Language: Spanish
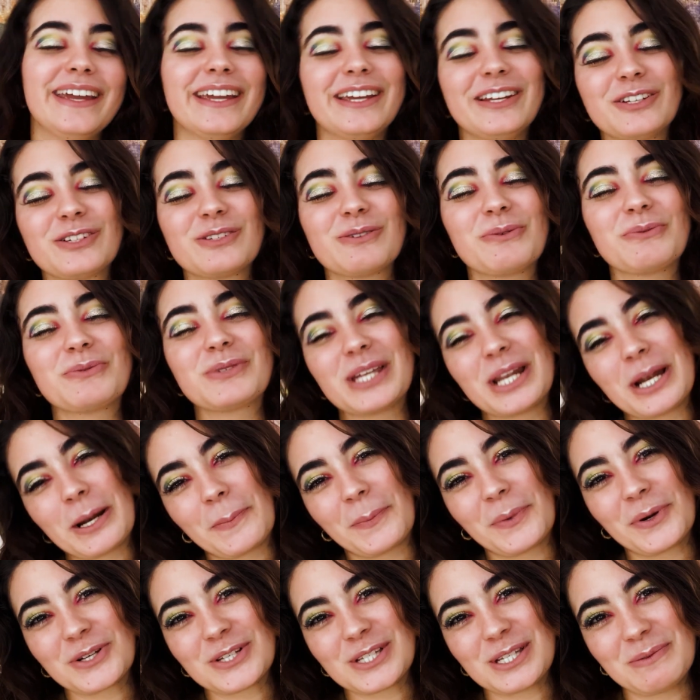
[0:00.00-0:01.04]
Y nos vemos en el
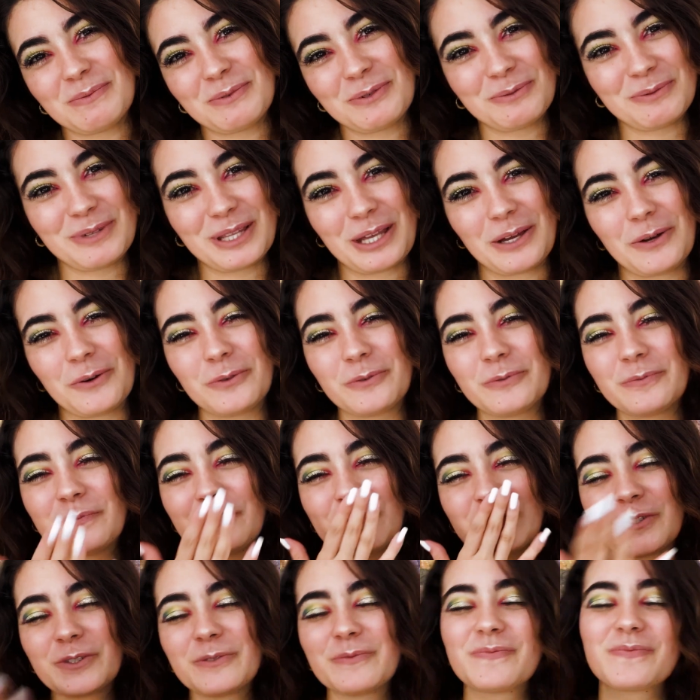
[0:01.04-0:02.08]
próximo video.
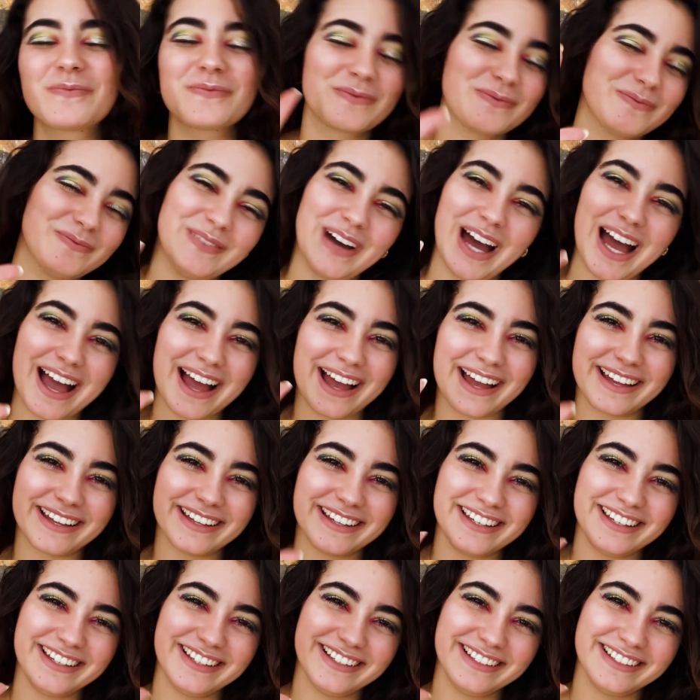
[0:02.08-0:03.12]

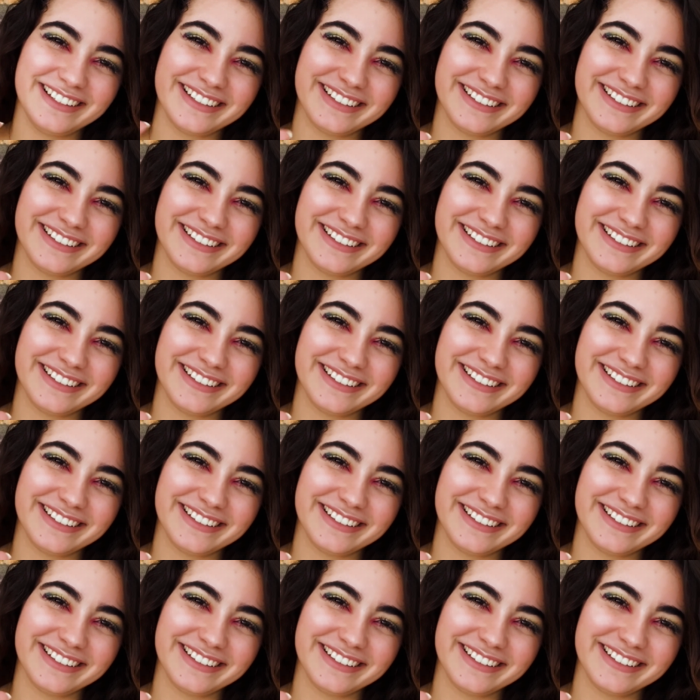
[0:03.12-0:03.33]
Bye.